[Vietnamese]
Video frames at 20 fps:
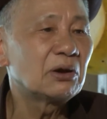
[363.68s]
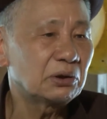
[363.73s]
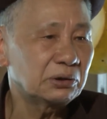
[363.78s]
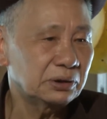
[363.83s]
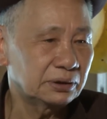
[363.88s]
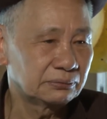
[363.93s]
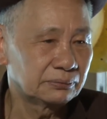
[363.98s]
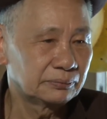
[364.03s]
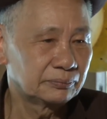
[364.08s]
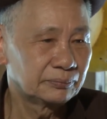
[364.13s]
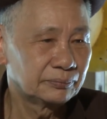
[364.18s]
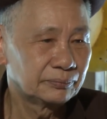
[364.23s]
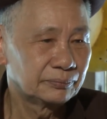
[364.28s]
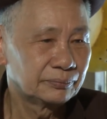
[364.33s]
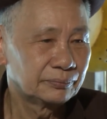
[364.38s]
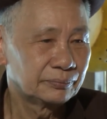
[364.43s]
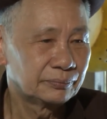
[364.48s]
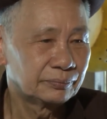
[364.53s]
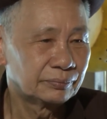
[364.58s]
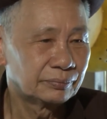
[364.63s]
nói
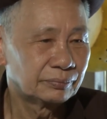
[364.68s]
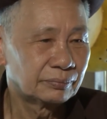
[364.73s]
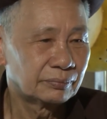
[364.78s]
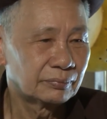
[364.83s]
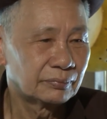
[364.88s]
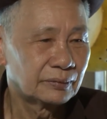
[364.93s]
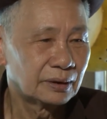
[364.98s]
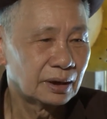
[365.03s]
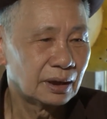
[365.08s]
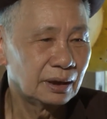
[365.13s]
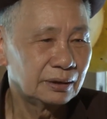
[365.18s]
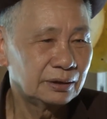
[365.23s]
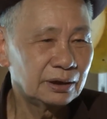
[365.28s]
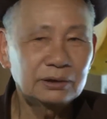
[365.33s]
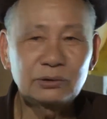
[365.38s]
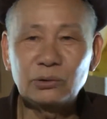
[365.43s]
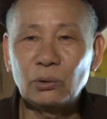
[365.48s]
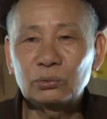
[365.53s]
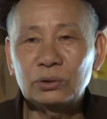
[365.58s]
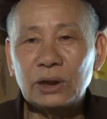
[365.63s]

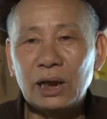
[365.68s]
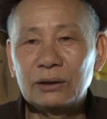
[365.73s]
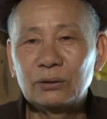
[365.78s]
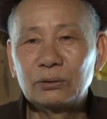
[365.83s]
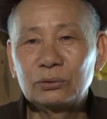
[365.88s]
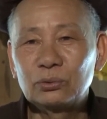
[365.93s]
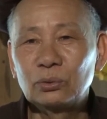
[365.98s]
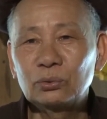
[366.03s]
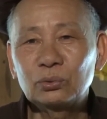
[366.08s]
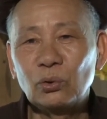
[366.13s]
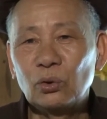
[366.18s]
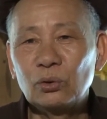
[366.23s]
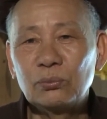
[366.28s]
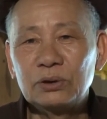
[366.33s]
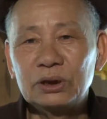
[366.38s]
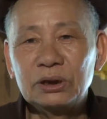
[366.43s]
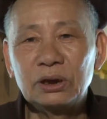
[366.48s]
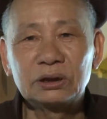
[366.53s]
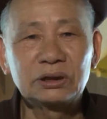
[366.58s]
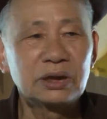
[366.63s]
dân tộc tài của chúng tôi
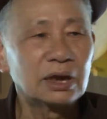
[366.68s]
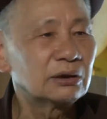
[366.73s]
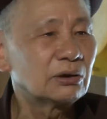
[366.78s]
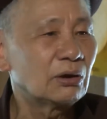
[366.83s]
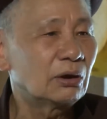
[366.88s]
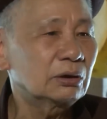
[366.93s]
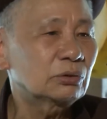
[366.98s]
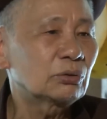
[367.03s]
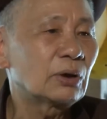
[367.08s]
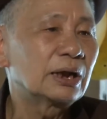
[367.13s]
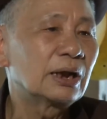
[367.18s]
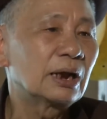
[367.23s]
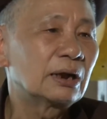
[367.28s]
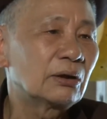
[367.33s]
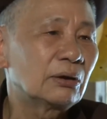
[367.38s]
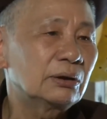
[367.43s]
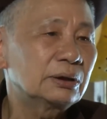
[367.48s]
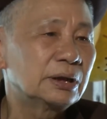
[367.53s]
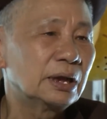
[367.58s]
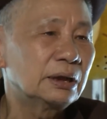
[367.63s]
bây giờ tiếng nói toàn là
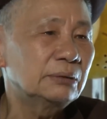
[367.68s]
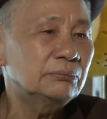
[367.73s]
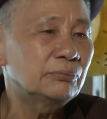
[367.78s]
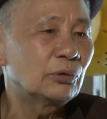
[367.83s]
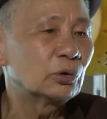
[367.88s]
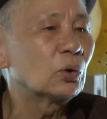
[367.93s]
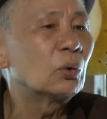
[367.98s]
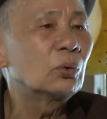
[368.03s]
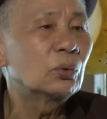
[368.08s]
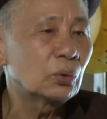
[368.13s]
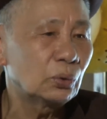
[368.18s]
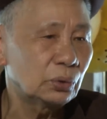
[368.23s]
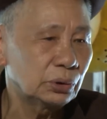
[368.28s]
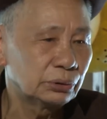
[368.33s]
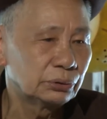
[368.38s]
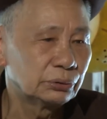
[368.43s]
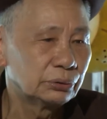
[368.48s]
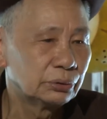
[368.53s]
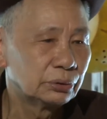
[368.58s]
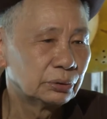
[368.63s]
nói tiếng phổ thông thôi
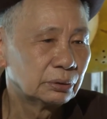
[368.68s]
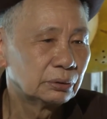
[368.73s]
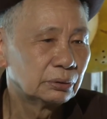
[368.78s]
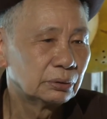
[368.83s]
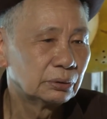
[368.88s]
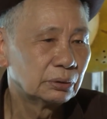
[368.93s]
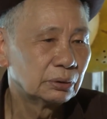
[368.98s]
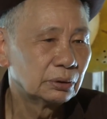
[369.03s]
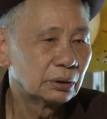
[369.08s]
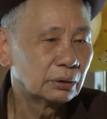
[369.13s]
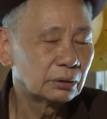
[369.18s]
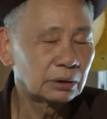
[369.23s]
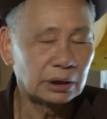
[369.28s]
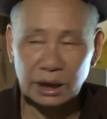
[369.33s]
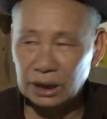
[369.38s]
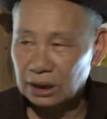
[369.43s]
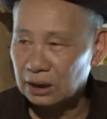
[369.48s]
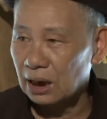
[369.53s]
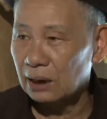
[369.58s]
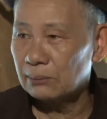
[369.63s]

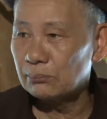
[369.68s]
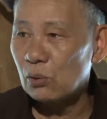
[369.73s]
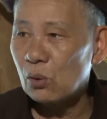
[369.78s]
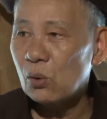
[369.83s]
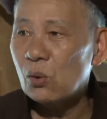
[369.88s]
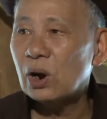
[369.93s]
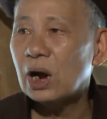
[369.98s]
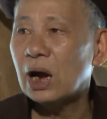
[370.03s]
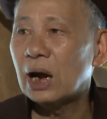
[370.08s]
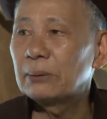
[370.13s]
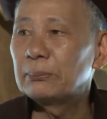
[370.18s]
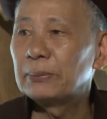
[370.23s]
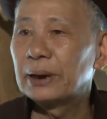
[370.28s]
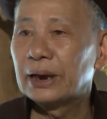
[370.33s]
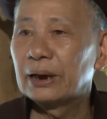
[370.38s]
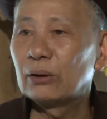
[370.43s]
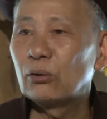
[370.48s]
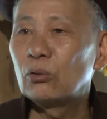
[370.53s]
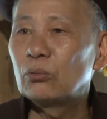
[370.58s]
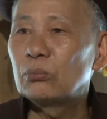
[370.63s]
kể cả bố cả
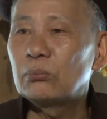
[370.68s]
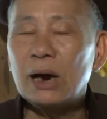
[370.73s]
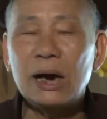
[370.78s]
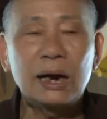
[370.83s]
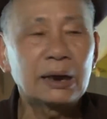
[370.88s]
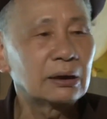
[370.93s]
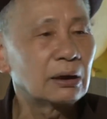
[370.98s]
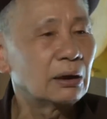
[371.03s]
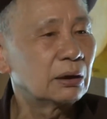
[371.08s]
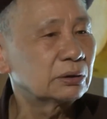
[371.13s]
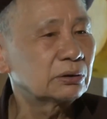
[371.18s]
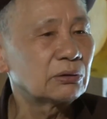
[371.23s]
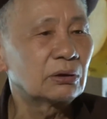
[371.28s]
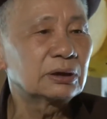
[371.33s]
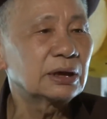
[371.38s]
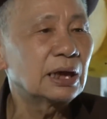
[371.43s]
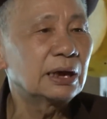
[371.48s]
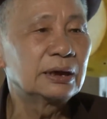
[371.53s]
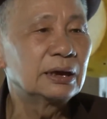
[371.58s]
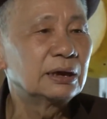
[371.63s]
mẹ ông bà ở
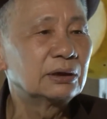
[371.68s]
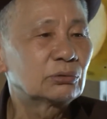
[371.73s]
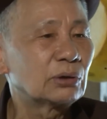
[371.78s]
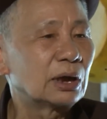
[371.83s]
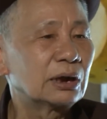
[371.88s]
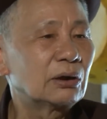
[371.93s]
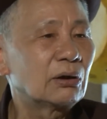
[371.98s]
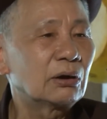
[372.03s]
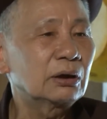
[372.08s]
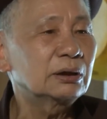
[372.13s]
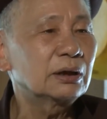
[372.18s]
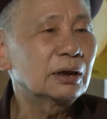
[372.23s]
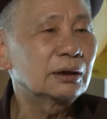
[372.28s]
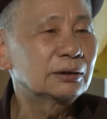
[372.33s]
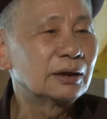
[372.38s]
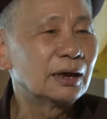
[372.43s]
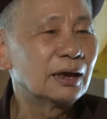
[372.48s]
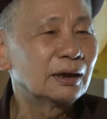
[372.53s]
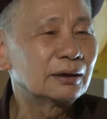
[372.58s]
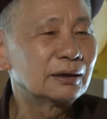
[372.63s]
trong gia đình toàn nói
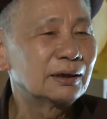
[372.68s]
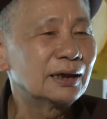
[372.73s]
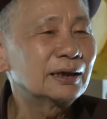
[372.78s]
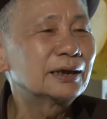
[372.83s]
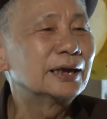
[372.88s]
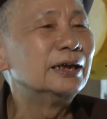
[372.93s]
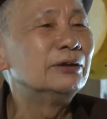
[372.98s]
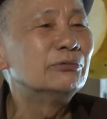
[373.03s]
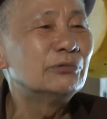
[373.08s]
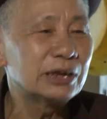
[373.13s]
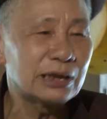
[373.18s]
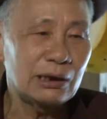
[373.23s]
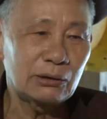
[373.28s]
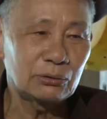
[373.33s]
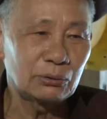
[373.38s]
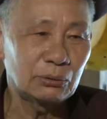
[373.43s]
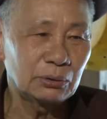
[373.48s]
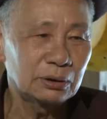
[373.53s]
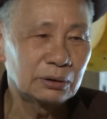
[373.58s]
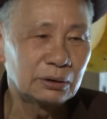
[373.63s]
tiếng kinh với
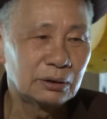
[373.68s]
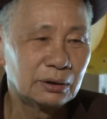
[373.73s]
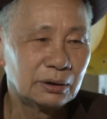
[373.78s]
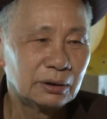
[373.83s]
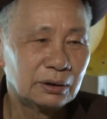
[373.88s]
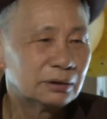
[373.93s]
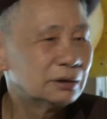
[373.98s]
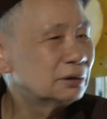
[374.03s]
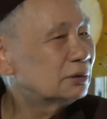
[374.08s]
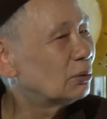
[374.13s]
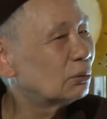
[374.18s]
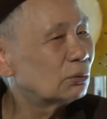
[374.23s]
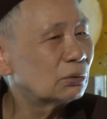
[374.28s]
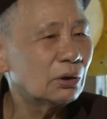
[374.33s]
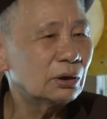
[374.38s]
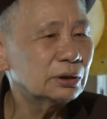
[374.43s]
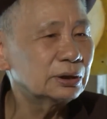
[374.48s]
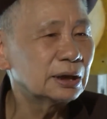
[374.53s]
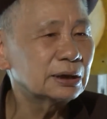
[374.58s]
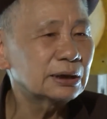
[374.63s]
nhau thôi chứ không
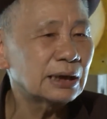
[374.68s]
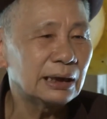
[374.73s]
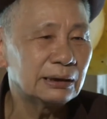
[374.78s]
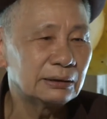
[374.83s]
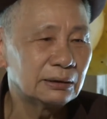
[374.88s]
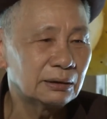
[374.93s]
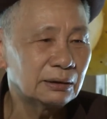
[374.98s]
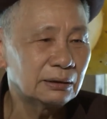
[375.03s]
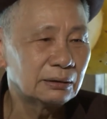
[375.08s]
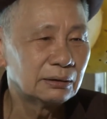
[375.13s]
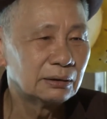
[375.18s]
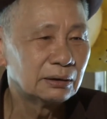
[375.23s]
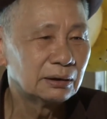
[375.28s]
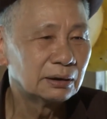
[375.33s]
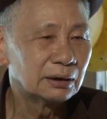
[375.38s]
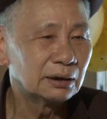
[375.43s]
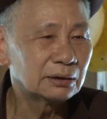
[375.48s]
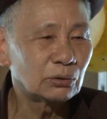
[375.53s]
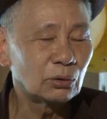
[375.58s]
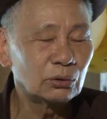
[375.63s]
nói tiếng tây nữa
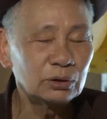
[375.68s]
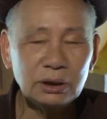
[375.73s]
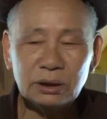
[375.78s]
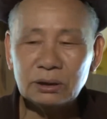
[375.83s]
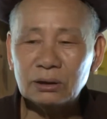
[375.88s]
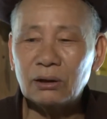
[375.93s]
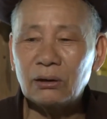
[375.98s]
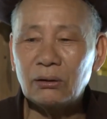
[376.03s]
thế tôi rất